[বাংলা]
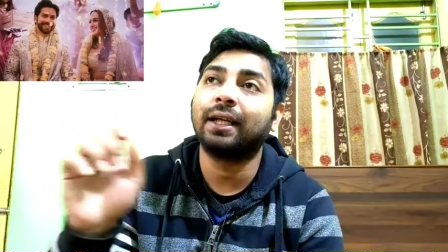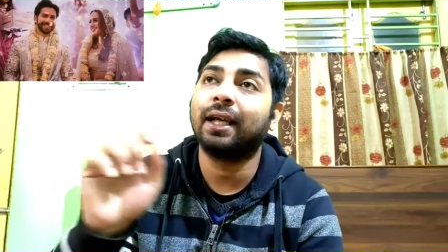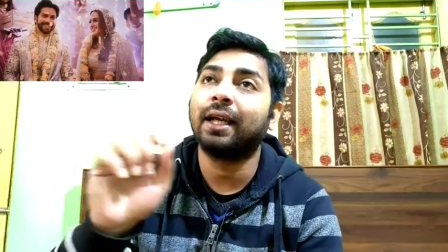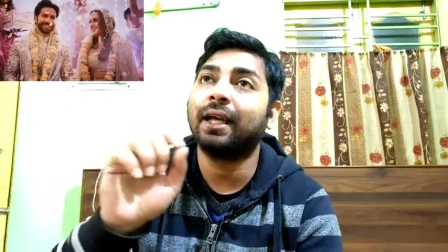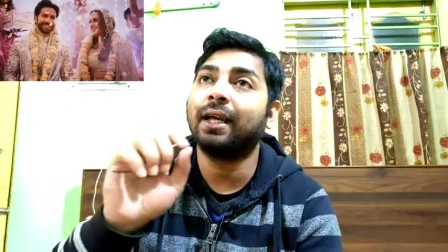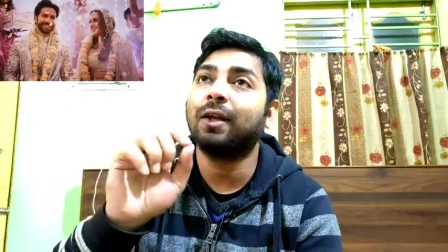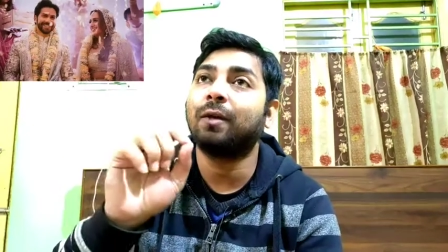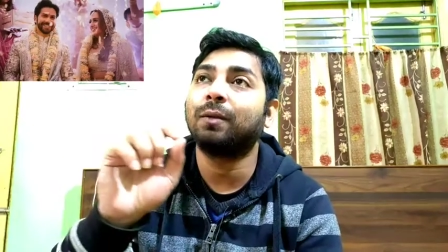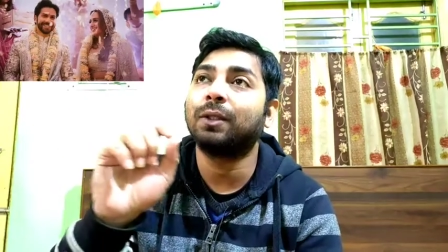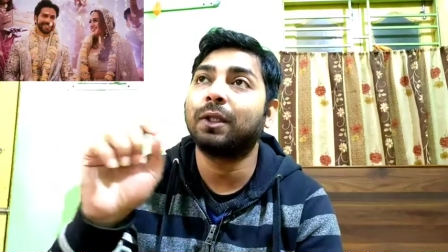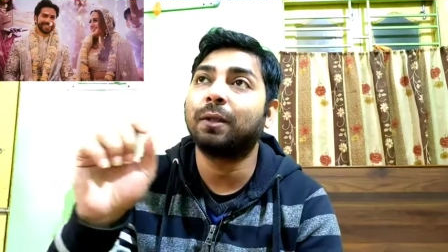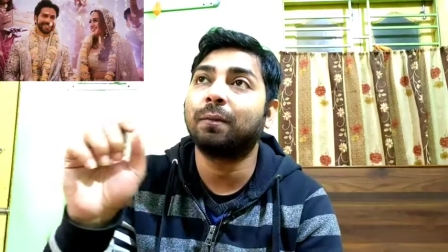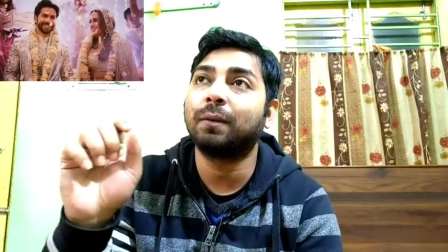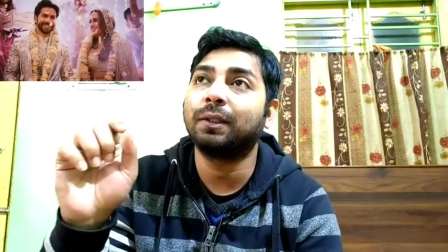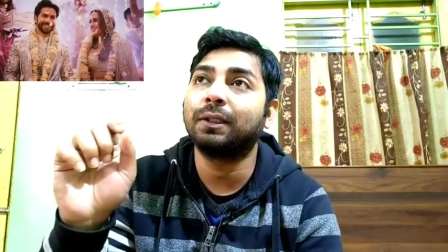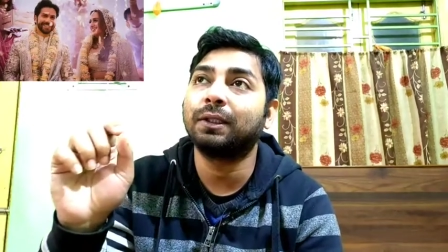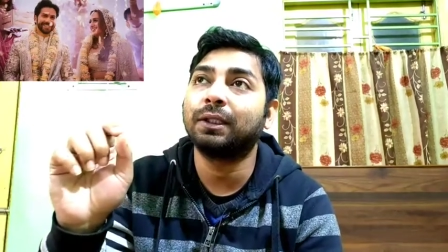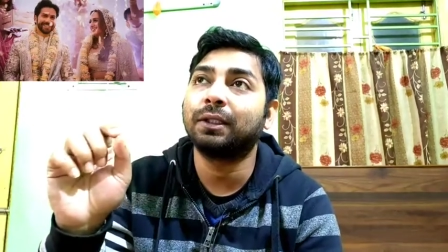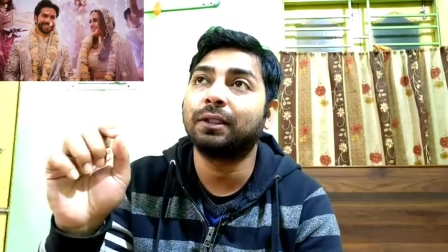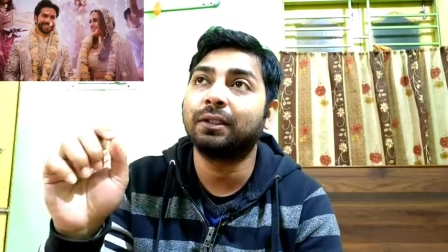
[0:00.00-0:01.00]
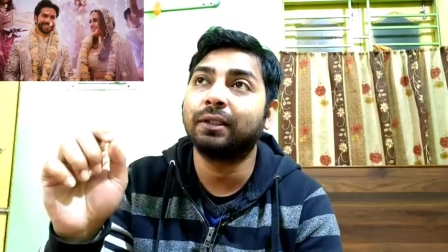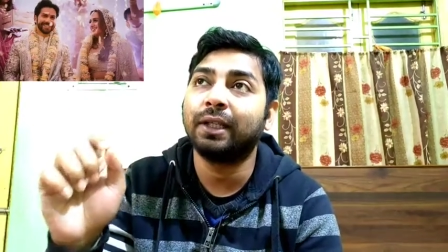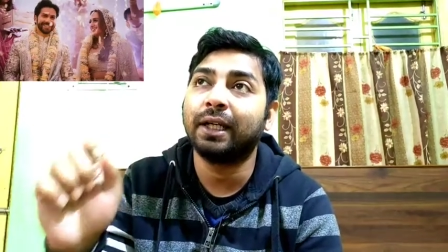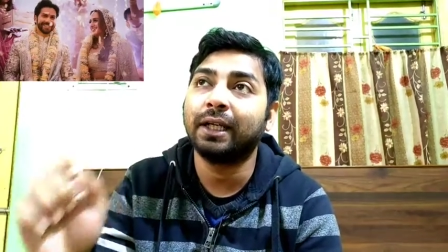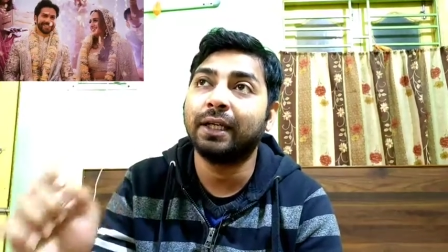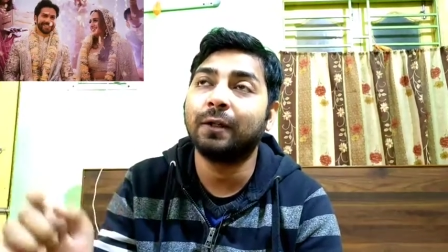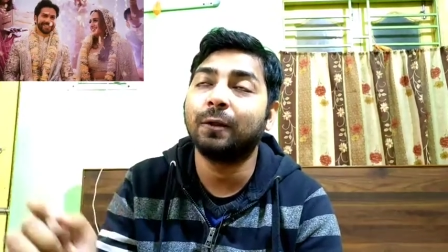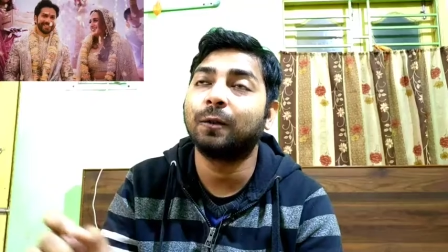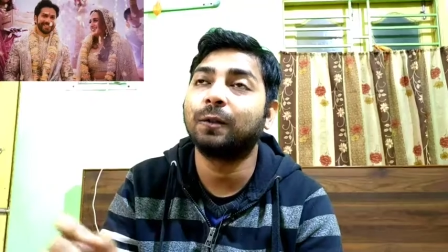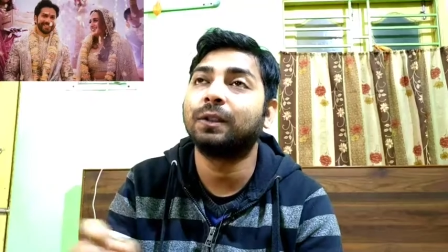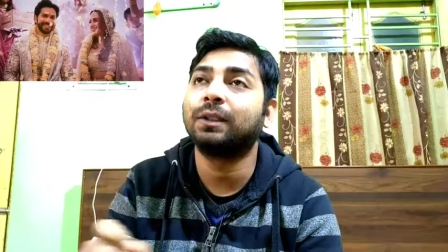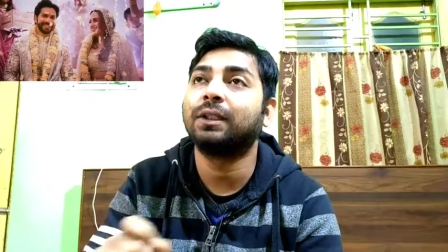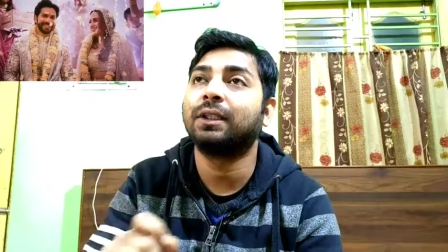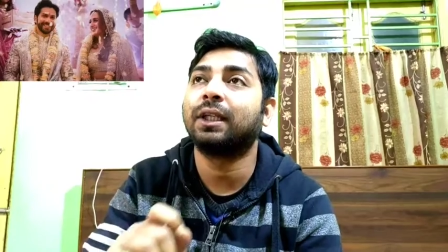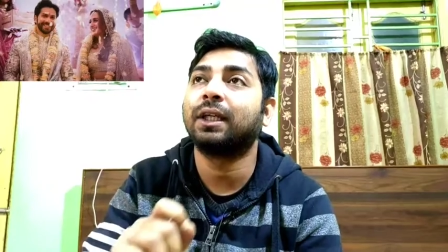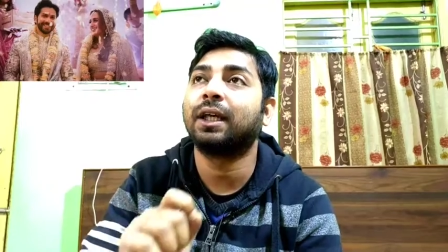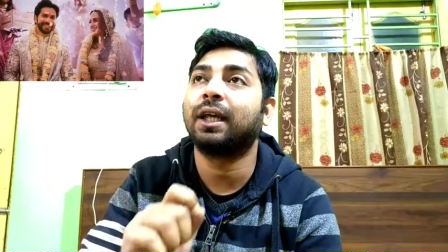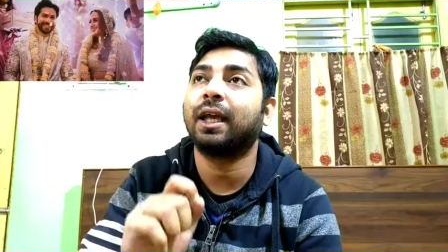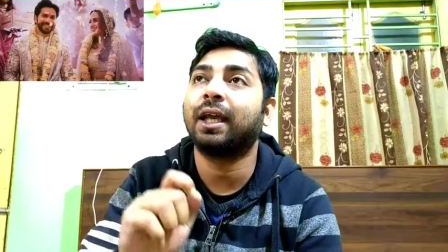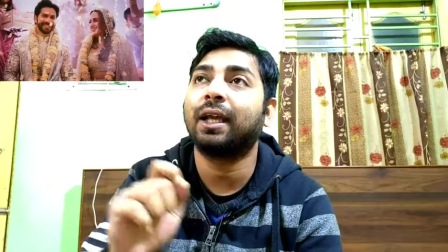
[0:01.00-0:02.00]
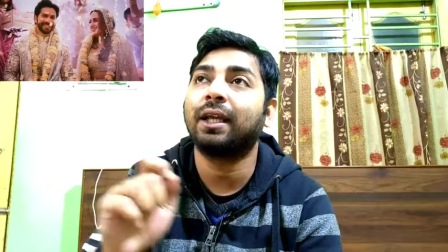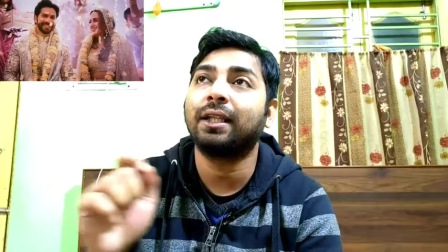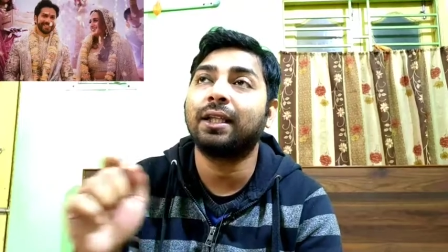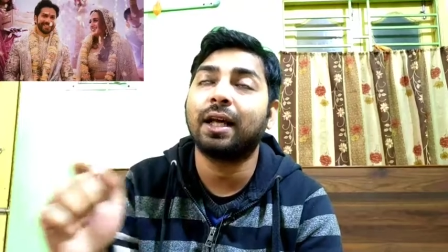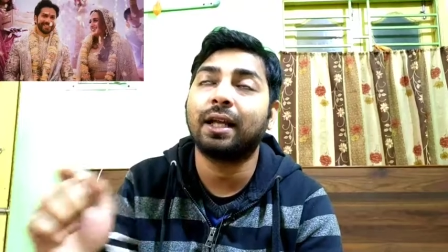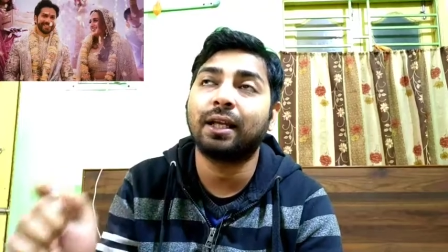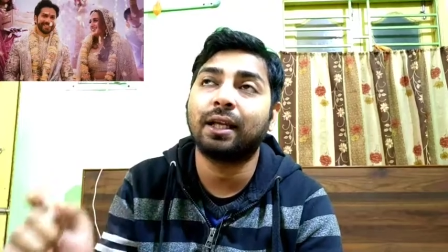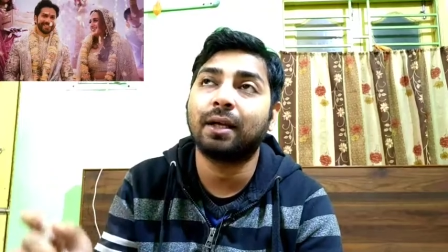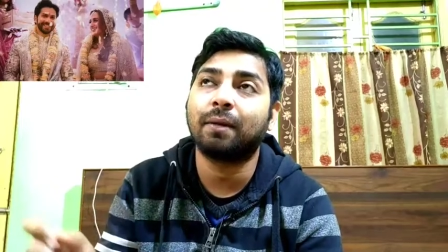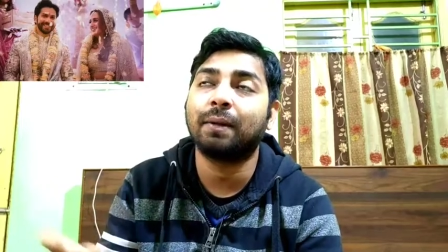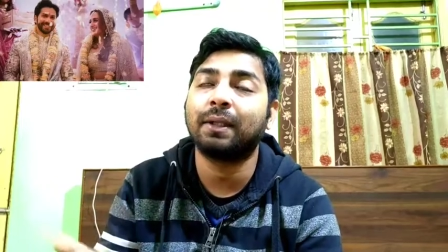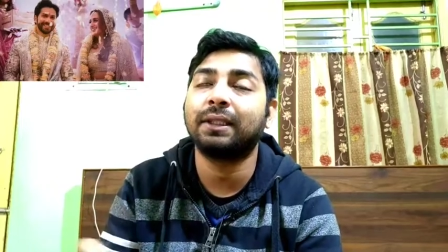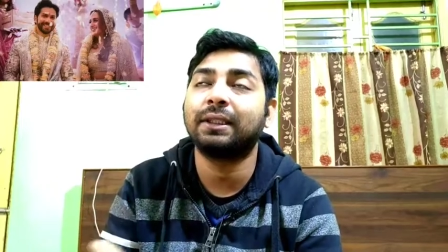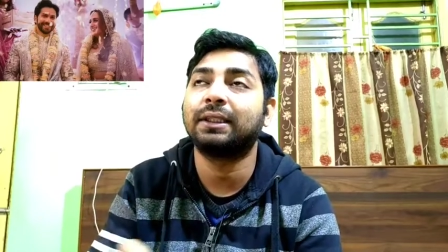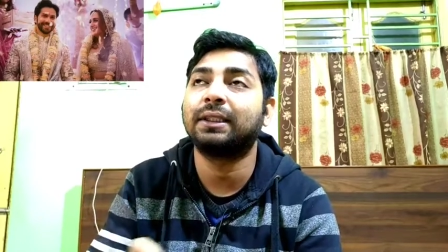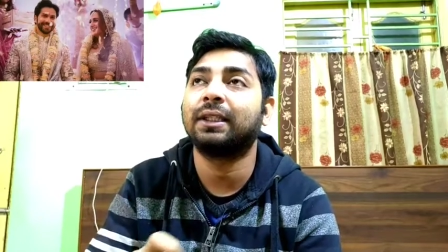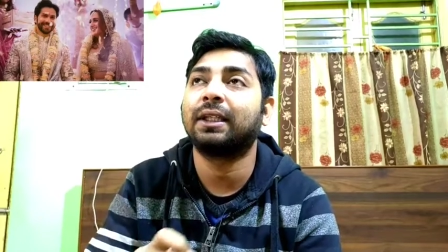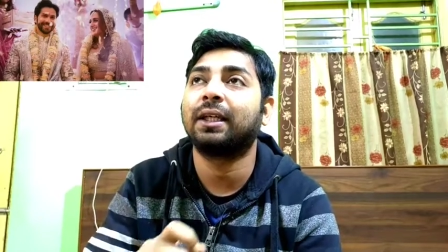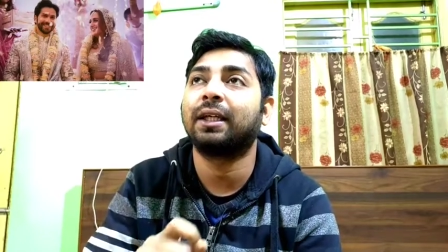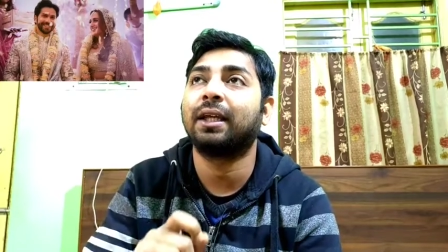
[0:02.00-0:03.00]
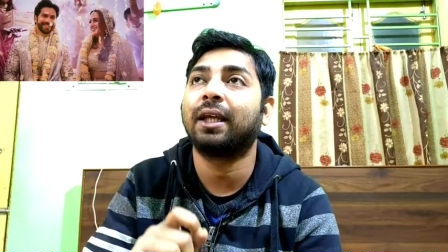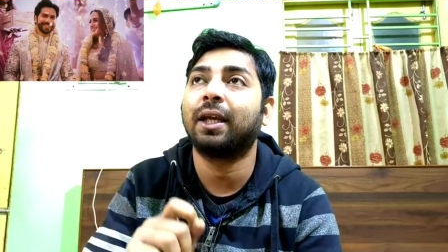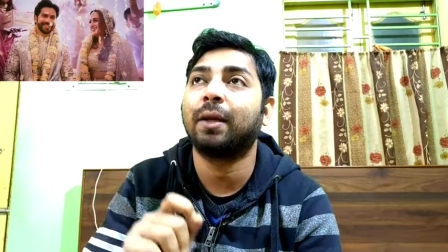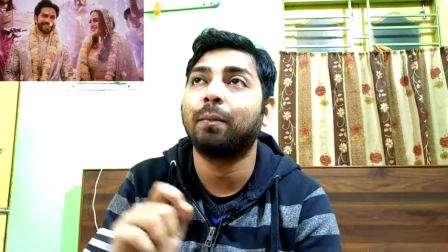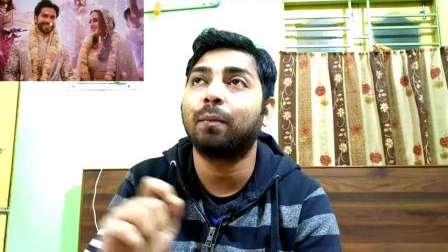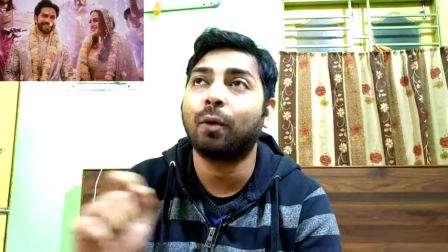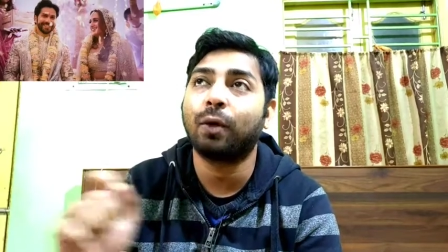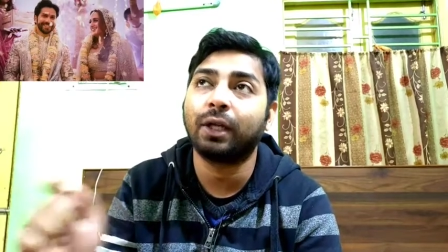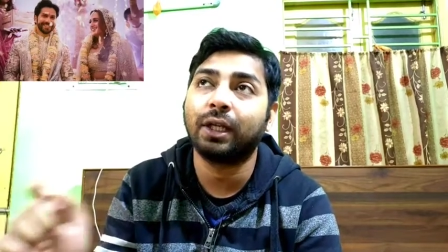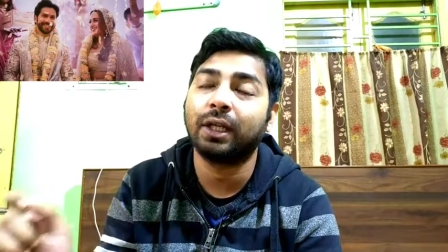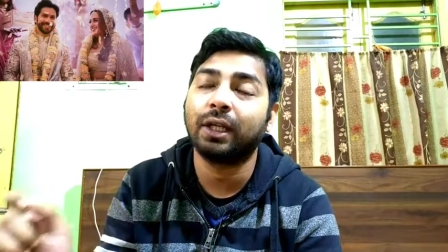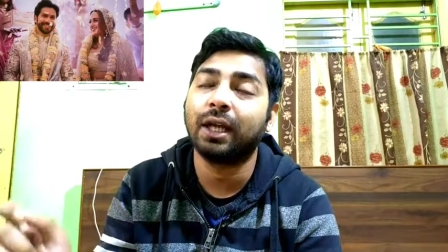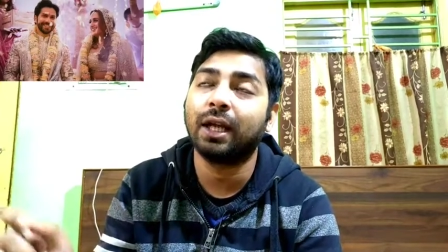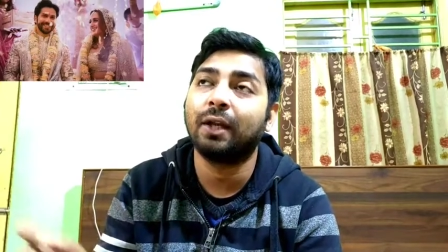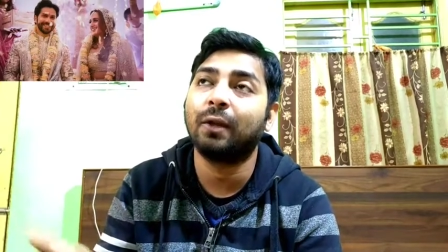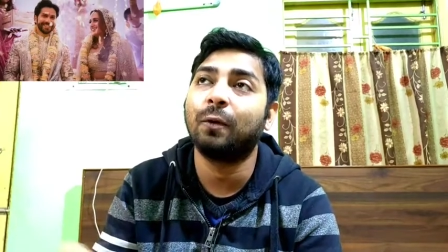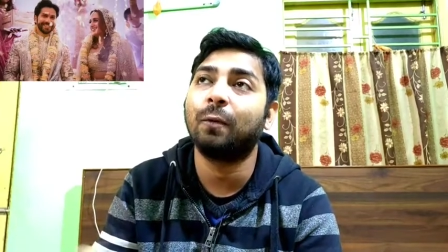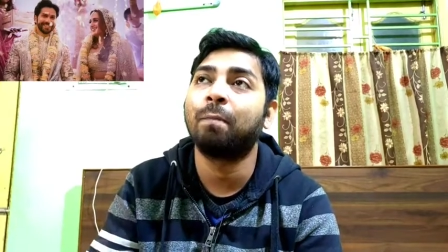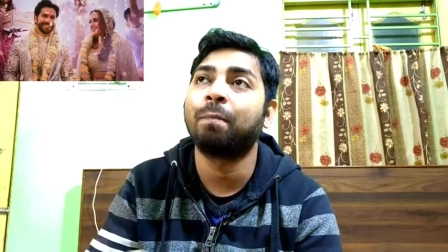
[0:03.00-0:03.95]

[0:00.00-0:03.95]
এই অভিষেক বচ্চন রেডি হচ্ছে এই দাড়ি কামাচ্ছে এই পটি গেল